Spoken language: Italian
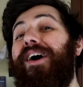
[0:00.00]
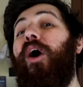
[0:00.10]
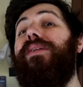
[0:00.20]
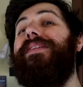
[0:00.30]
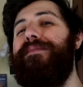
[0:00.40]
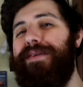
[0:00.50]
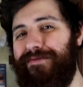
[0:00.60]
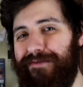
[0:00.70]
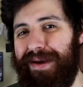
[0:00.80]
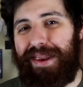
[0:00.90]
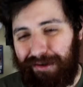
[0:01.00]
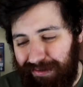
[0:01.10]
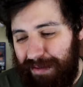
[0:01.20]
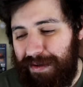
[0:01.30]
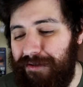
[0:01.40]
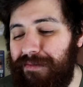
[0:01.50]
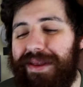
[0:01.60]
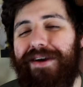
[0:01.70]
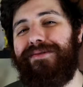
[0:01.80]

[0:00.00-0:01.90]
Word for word: ottimi numeri, ottimi numeri,